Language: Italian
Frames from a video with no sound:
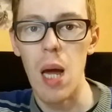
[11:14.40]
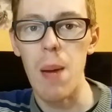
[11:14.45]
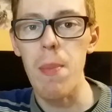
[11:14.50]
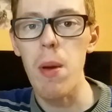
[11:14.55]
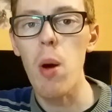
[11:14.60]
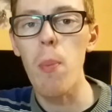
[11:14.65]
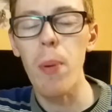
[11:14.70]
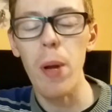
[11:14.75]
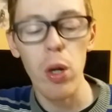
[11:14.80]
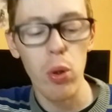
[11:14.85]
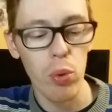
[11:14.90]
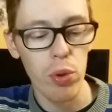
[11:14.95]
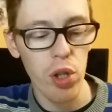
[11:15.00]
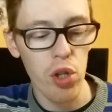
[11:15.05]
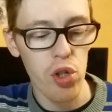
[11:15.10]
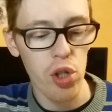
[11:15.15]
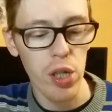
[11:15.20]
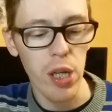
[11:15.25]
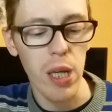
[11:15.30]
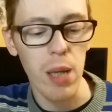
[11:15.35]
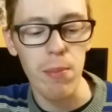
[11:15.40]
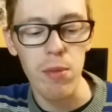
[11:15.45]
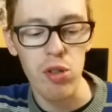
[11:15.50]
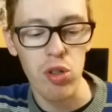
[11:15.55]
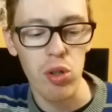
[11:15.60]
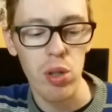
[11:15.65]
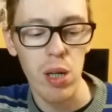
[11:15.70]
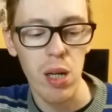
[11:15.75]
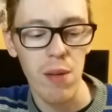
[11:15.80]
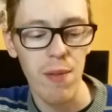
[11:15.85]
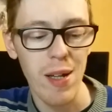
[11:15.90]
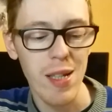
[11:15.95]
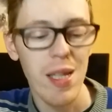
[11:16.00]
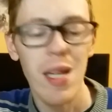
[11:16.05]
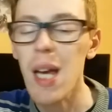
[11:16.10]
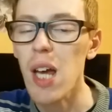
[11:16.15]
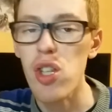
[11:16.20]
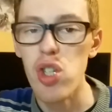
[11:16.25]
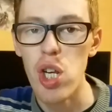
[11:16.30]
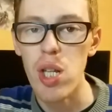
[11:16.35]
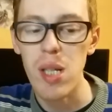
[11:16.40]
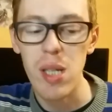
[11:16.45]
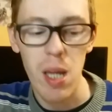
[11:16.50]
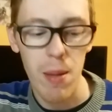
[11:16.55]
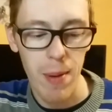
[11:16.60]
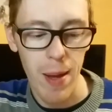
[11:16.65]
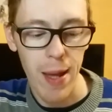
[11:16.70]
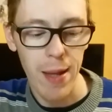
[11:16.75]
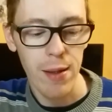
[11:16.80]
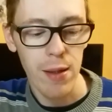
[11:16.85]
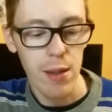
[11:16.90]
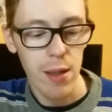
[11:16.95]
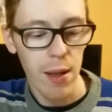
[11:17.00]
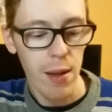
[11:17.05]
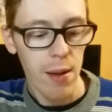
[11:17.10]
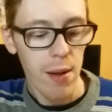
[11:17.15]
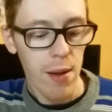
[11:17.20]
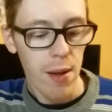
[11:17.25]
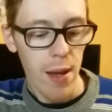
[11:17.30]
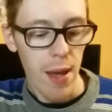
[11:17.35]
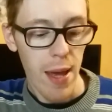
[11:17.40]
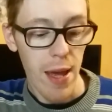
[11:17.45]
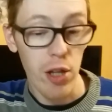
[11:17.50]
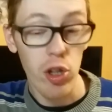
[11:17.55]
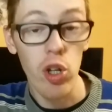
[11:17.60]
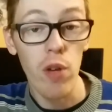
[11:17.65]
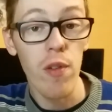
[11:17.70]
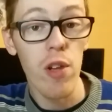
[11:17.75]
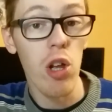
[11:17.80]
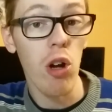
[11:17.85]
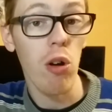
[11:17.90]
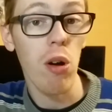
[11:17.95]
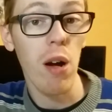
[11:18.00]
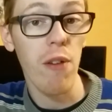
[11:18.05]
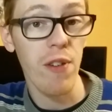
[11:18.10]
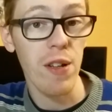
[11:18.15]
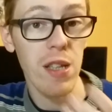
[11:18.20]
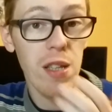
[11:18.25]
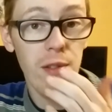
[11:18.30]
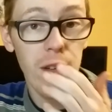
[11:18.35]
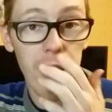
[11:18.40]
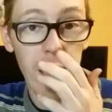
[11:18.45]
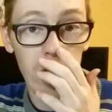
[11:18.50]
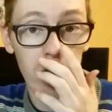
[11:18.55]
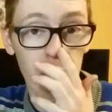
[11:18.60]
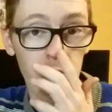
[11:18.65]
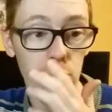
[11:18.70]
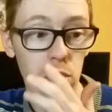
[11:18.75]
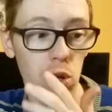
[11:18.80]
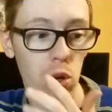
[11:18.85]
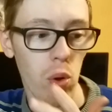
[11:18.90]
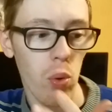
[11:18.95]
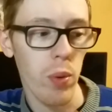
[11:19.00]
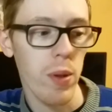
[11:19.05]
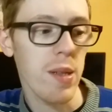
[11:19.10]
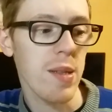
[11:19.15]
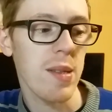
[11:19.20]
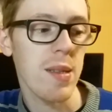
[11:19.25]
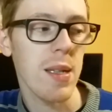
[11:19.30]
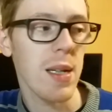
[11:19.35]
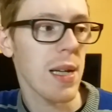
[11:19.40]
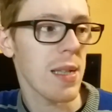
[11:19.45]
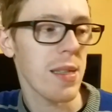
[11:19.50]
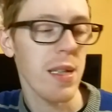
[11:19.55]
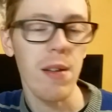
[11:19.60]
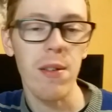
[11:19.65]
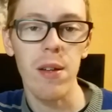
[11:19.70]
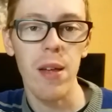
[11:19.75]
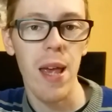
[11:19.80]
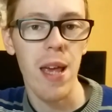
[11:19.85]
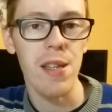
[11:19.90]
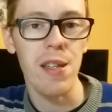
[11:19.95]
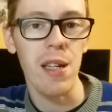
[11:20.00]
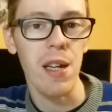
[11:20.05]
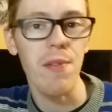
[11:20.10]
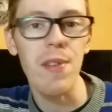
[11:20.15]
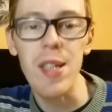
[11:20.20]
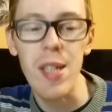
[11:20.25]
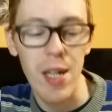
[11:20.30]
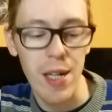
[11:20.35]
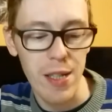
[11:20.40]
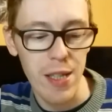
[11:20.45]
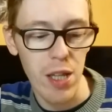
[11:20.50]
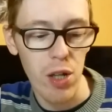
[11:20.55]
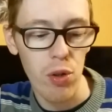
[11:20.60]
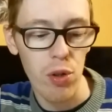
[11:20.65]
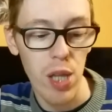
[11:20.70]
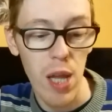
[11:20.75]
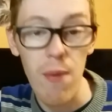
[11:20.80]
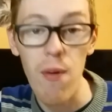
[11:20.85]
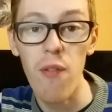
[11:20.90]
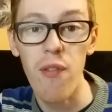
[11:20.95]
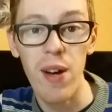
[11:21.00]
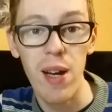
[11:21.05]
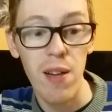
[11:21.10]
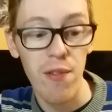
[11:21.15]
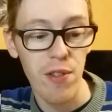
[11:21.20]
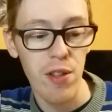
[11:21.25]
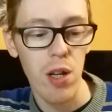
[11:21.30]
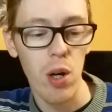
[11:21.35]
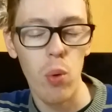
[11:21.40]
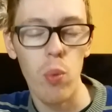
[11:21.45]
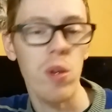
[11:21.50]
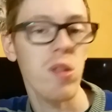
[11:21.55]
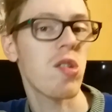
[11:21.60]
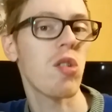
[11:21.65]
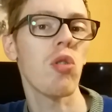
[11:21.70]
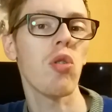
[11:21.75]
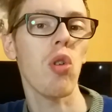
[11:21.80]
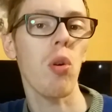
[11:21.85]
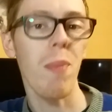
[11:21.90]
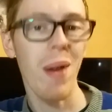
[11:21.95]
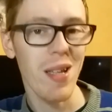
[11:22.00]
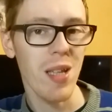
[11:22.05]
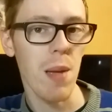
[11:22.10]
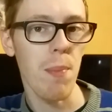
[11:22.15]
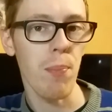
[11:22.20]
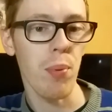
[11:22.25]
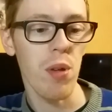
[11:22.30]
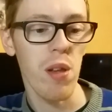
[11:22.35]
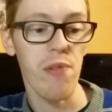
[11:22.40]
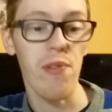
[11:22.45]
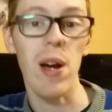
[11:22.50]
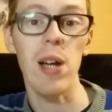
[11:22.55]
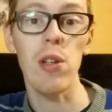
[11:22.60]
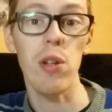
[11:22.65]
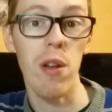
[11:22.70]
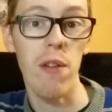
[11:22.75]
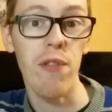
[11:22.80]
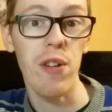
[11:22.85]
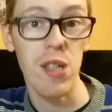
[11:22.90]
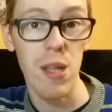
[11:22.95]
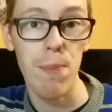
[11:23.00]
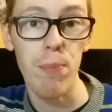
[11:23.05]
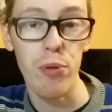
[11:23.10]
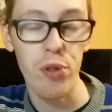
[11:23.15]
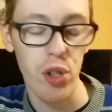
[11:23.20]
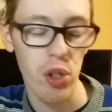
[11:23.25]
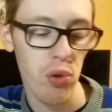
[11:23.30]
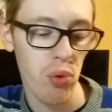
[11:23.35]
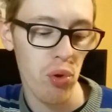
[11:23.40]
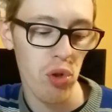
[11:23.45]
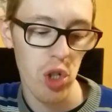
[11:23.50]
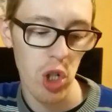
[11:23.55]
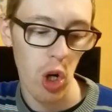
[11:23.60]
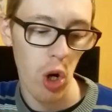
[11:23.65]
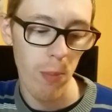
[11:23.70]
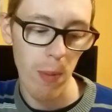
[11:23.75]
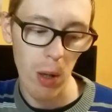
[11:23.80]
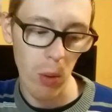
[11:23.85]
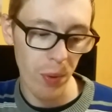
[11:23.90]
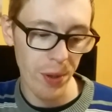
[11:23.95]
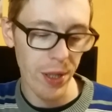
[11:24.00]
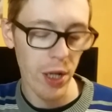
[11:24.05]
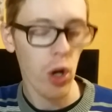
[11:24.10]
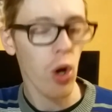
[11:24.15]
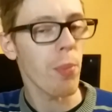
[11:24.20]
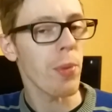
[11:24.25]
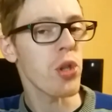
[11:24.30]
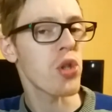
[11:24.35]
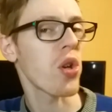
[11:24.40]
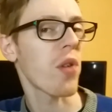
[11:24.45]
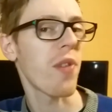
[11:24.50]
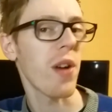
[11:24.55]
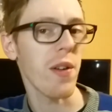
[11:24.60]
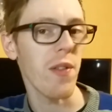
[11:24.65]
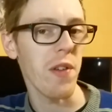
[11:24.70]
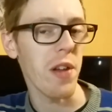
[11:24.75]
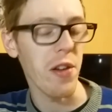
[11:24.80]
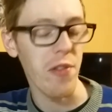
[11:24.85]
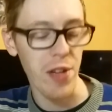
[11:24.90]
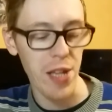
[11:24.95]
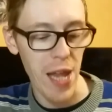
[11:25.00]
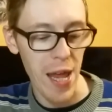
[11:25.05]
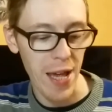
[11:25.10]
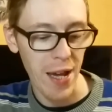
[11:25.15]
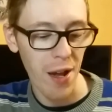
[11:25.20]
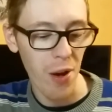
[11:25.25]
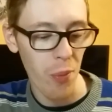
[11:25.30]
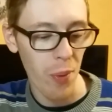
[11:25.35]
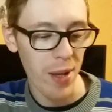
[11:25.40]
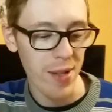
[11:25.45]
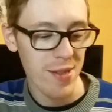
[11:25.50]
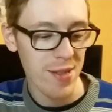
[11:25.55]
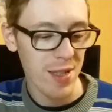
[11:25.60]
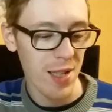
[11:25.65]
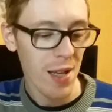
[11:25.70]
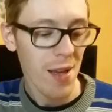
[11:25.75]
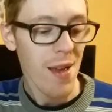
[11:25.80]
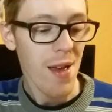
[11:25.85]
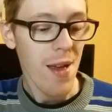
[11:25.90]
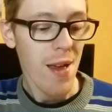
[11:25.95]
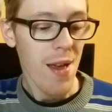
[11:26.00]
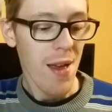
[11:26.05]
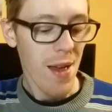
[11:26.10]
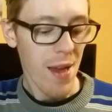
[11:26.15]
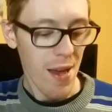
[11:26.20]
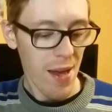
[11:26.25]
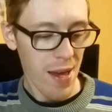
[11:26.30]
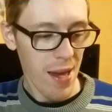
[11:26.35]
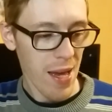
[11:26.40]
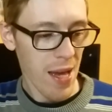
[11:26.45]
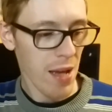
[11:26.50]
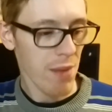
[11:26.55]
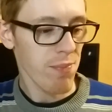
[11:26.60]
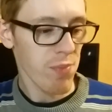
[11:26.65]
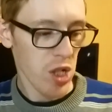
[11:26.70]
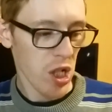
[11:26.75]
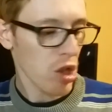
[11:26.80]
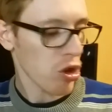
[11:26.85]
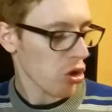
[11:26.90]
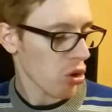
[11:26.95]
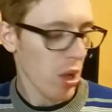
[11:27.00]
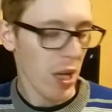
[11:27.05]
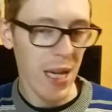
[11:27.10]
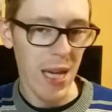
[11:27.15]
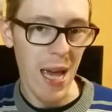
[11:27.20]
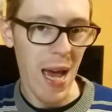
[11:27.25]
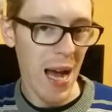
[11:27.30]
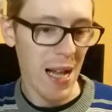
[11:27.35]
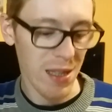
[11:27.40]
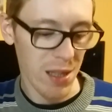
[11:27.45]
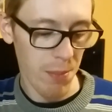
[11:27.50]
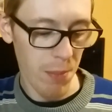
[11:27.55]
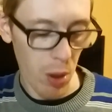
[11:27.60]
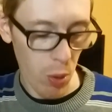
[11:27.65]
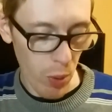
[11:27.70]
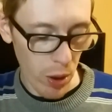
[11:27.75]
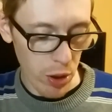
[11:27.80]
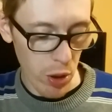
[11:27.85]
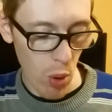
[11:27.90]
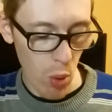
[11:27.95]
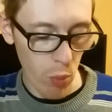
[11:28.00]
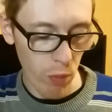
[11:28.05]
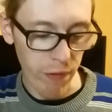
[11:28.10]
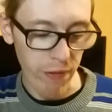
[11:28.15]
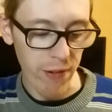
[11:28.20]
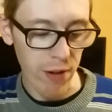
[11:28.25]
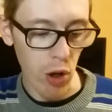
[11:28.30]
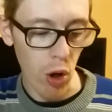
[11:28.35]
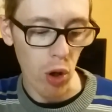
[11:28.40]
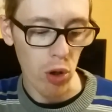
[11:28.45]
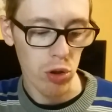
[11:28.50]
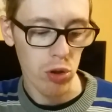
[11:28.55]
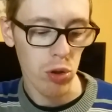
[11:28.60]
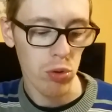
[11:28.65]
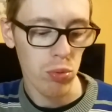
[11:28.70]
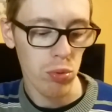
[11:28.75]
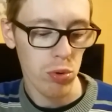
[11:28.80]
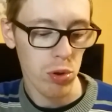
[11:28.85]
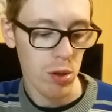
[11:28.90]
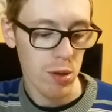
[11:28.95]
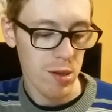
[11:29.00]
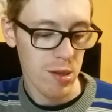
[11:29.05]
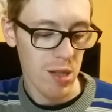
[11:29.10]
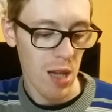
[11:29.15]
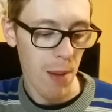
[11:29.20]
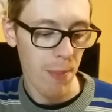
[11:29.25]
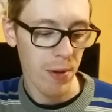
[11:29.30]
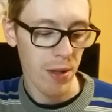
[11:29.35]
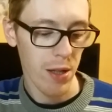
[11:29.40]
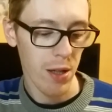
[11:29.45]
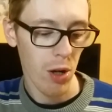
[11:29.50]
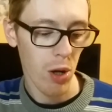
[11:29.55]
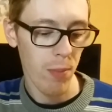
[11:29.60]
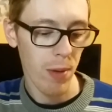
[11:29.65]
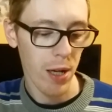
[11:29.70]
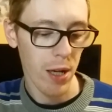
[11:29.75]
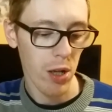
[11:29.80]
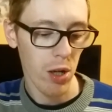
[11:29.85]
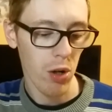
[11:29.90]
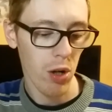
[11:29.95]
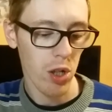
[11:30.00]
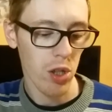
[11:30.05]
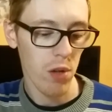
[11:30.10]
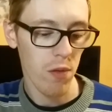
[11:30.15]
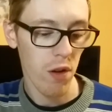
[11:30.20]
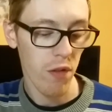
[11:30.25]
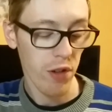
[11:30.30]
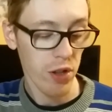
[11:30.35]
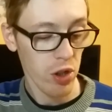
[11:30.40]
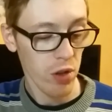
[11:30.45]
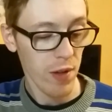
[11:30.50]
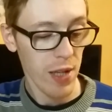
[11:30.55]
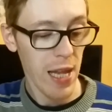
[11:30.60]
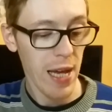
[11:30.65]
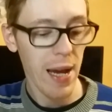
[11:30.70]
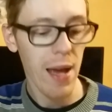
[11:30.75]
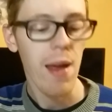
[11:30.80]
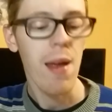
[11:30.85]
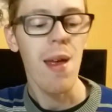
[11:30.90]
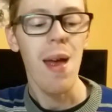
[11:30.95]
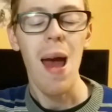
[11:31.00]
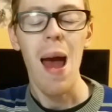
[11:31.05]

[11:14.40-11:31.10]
Abbiamo poi alcuni giochi che mi sono arrivati recentemente e non ve li ho ancora fatti vedere in un video acquisti, in realtà è dalla vita che dico devo fare video acquisti, non ho mai tempo di farlo, nel frattempo si aggiunge roba, quindi comincio a farvi rivedere questi eh, ce ne sono anche altri, ma qua ne ho un filotto tutto assieme di roba che ancora non vi ho fatto vedere.